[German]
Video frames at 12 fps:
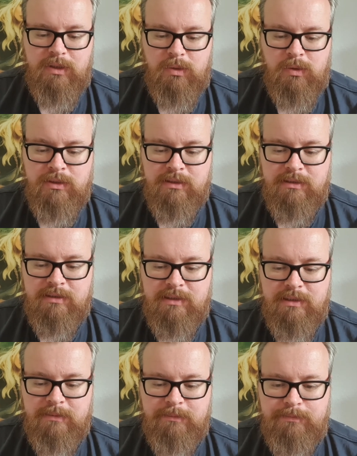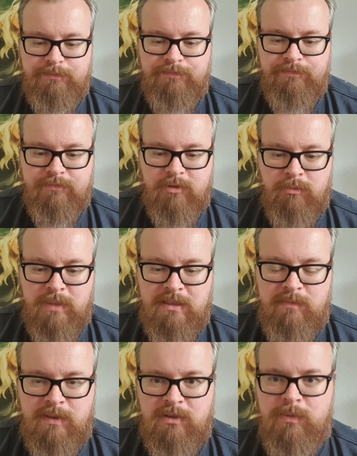Und ähm, um
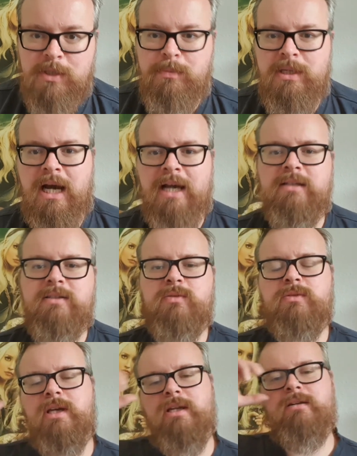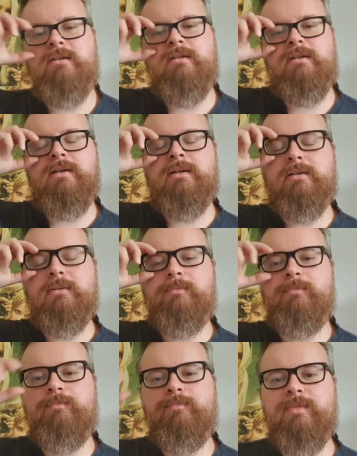jetzt mal zum Beispiel einen zu nennen,
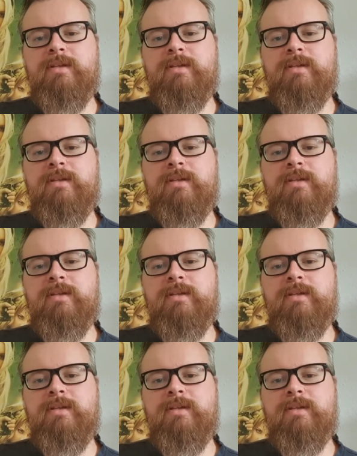ähm,